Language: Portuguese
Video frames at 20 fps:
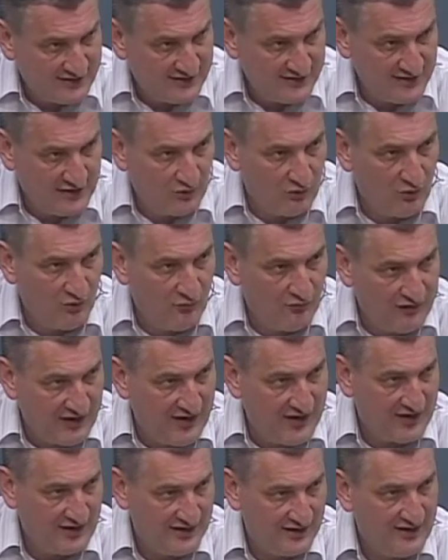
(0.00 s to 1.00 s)
não
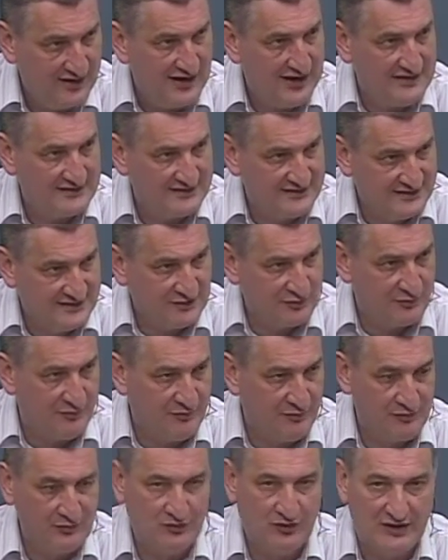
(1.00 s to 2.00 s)
houver acerto para
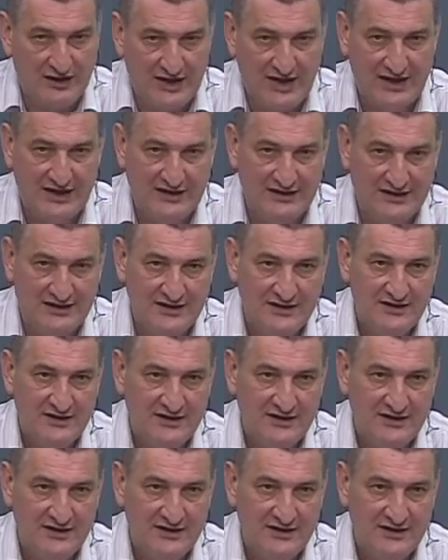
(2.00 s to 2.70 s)
Porto Alegre,